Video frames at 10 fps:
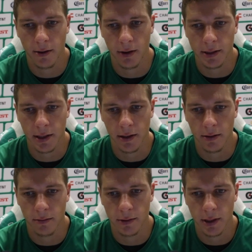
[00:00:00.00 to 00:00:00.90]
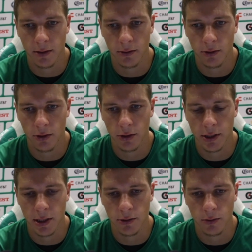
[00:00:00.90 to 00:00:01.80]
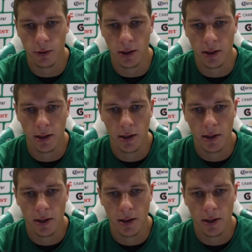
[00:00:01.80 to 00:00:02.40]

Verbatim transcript: creo que se, notó y se hizo muy,